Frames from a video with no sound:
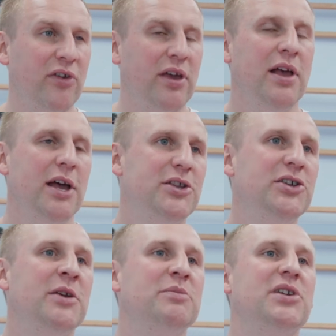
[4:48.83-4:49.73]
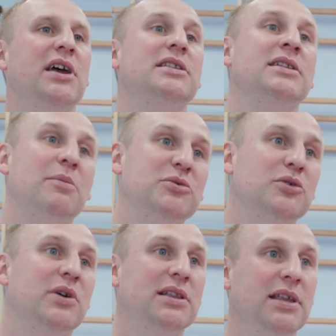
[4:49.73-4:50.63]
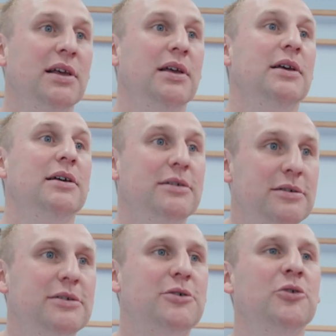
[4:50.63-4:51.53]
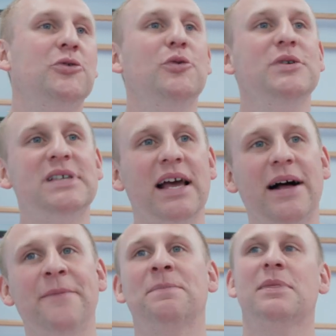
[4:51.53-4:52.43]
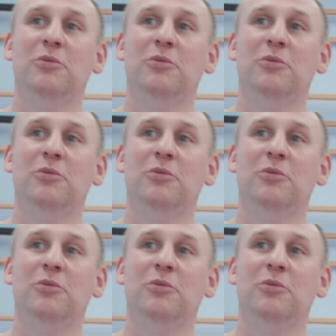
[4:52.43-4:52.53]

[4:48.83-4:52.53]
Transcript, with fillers: że tydzień przed na przykład y, kontuzja,